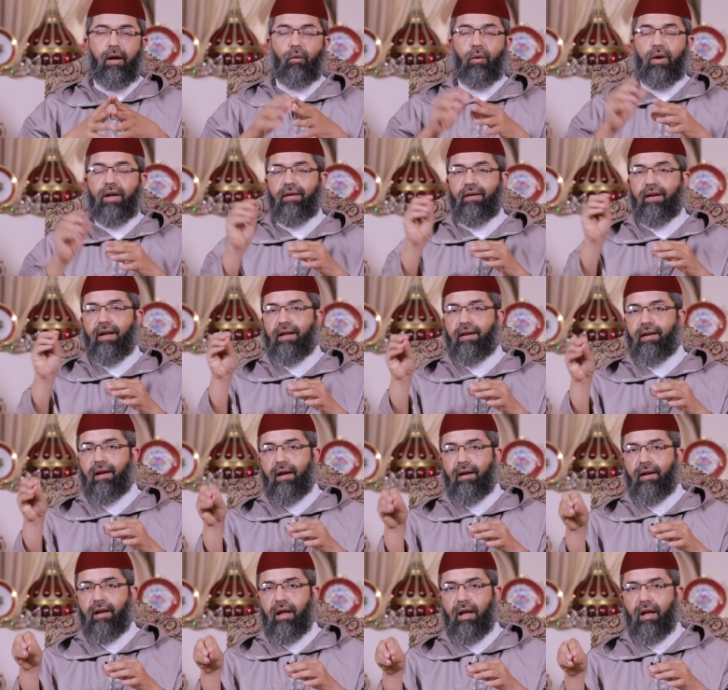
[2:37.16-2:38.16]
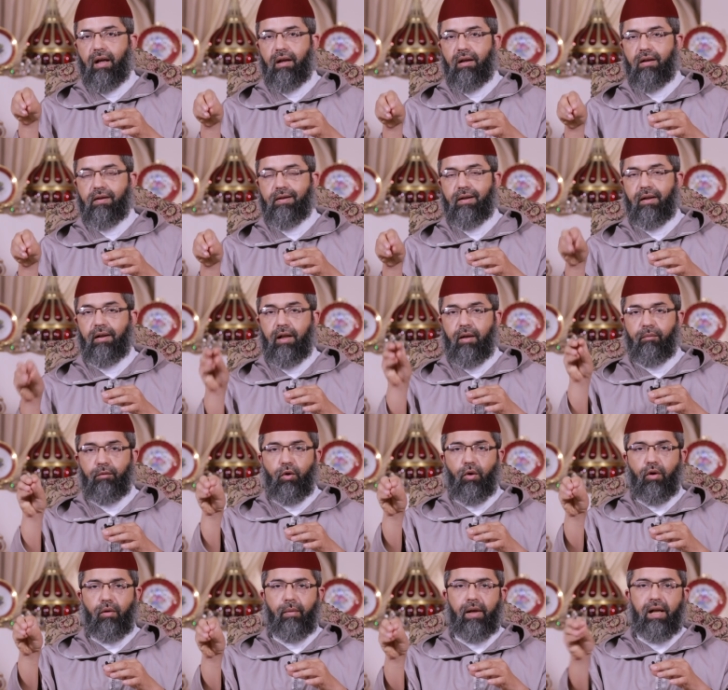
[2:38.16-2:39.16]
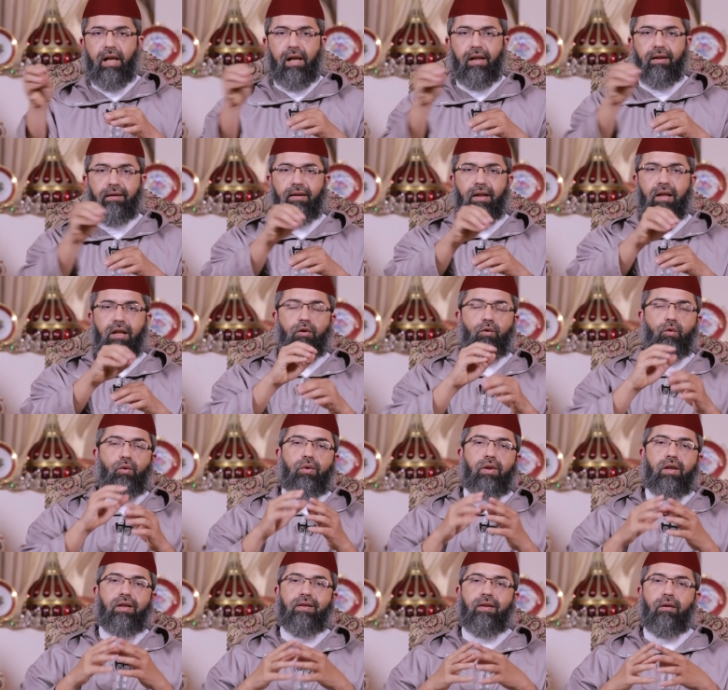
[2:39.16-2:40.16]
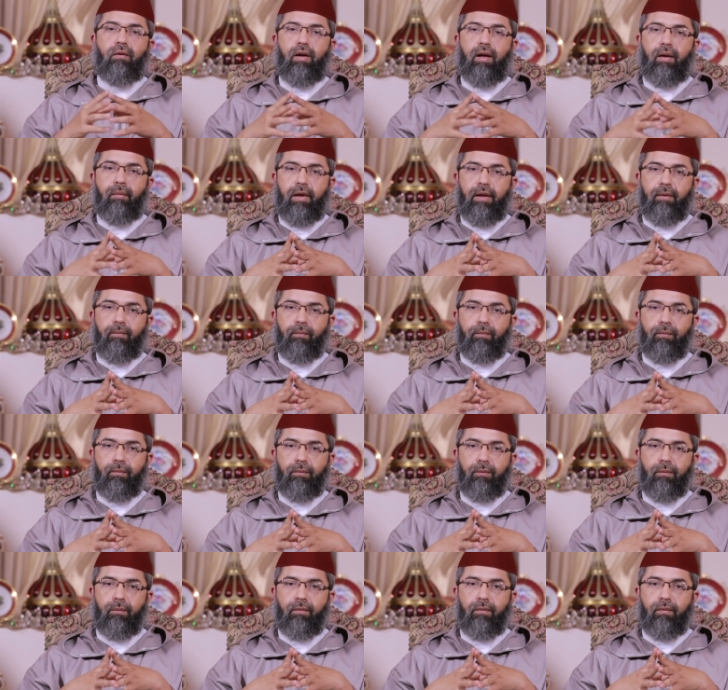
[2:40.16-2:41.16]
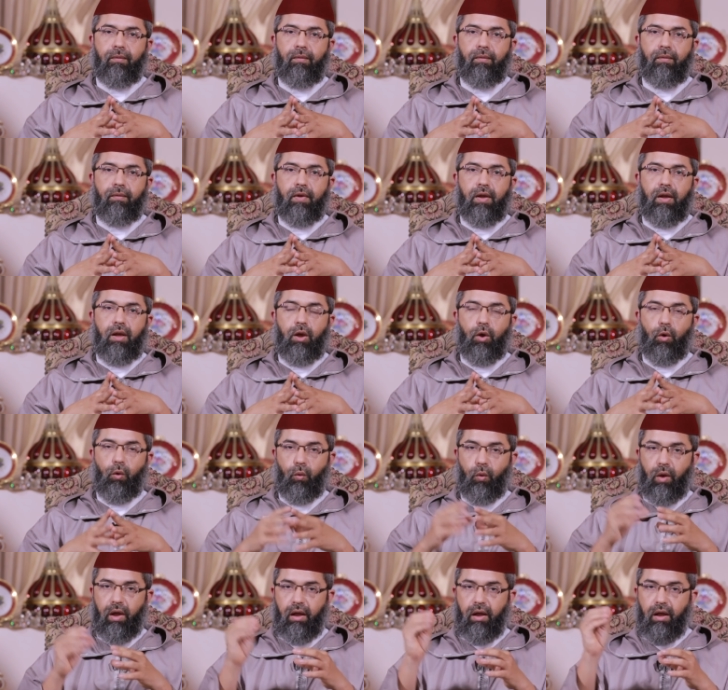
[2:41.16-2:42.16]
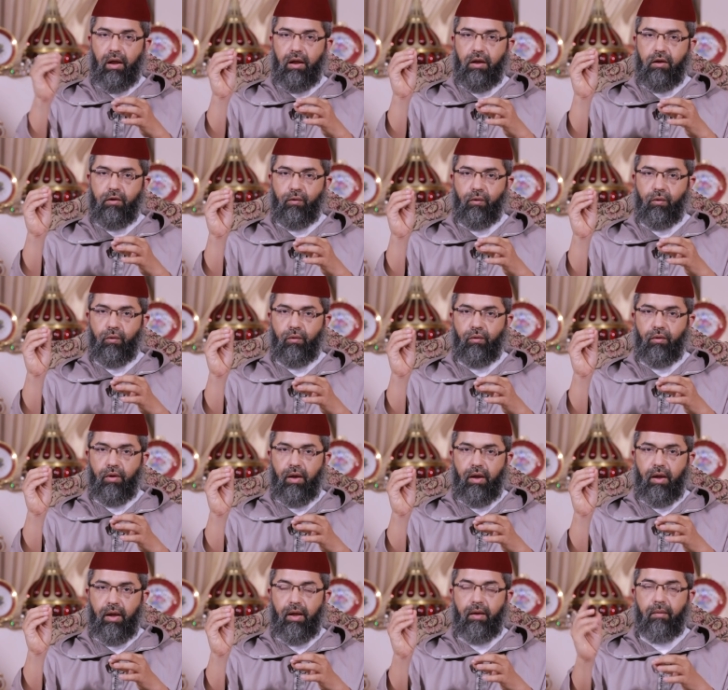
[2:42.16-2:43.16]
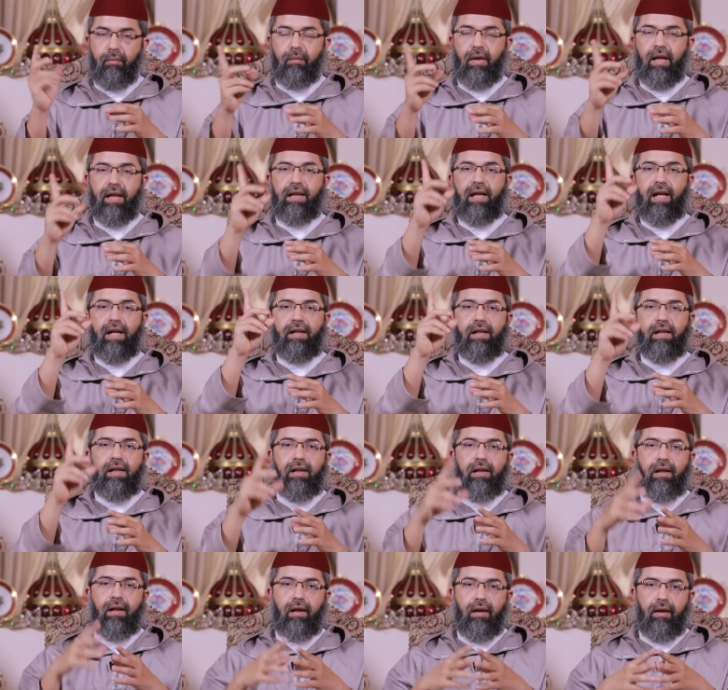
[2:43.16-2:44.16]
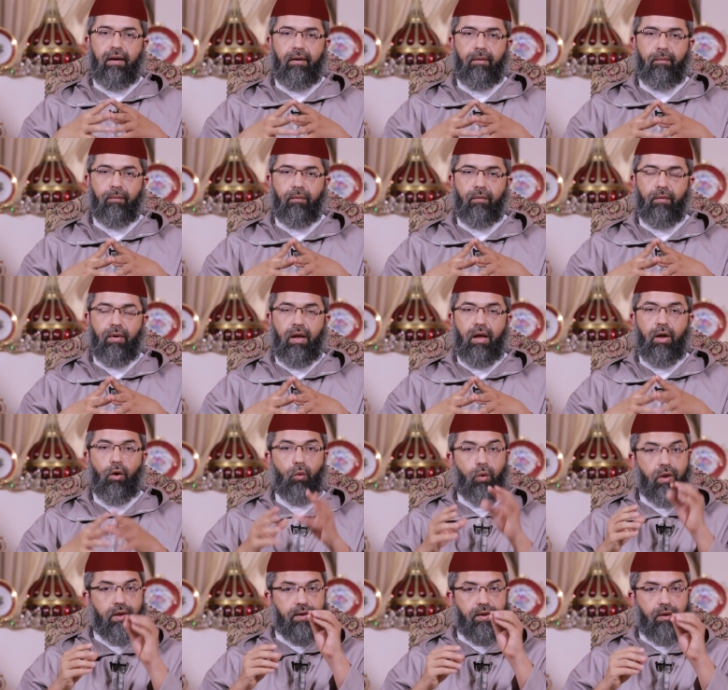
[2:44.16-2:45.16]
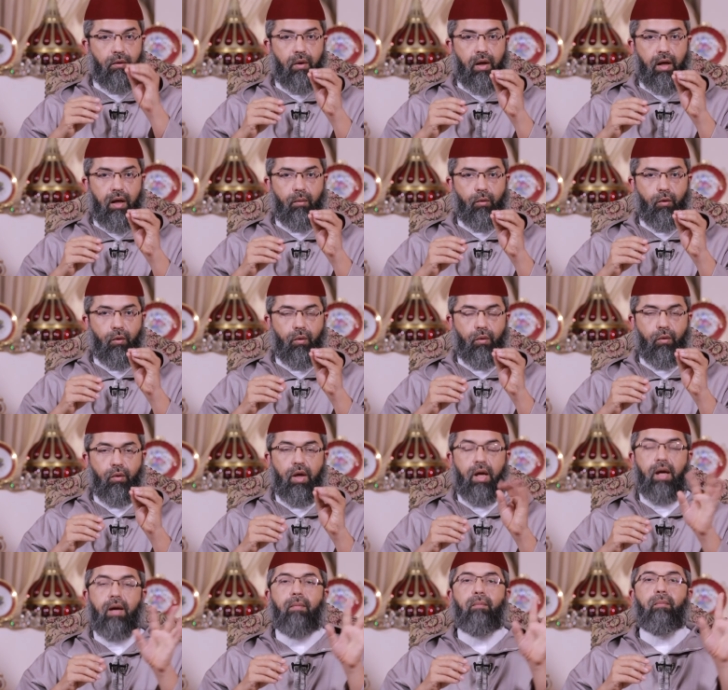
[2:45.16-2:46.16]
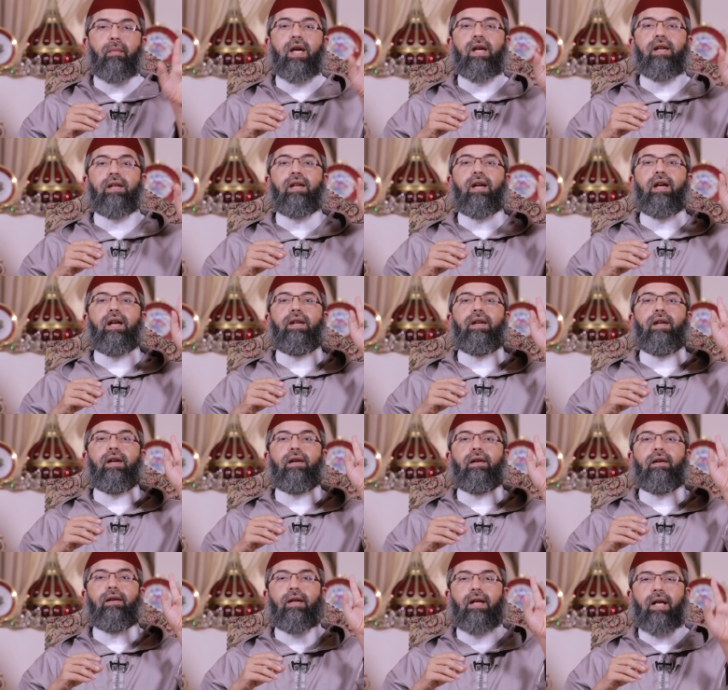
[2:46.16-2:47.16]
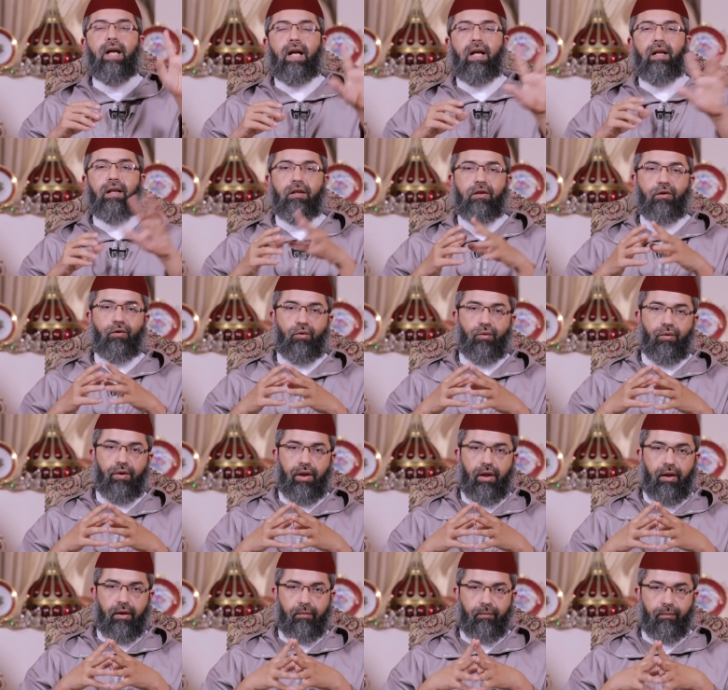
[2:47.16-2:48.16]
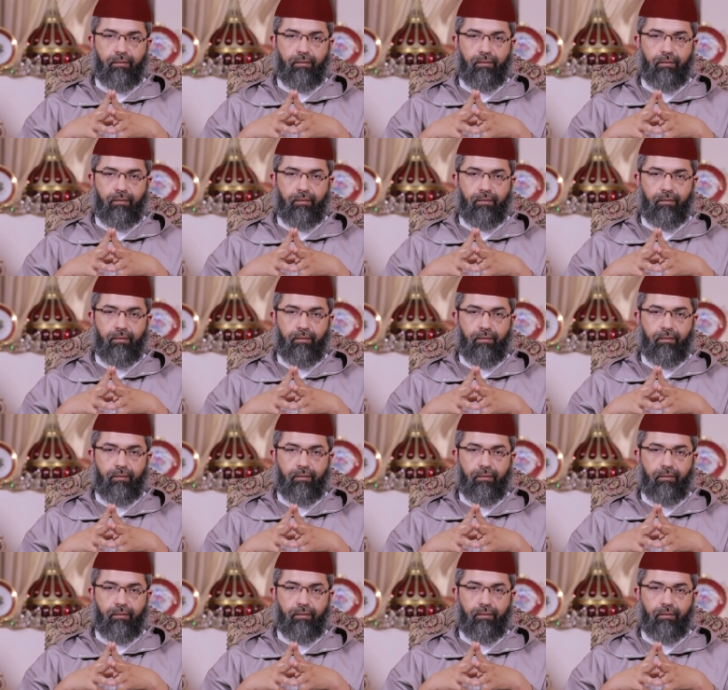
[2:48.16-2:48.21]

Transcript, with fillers: واذا كان خالصا لم يقبل حتى يكون صوابا والخالص ما كان لله والصواب ما كان على السنه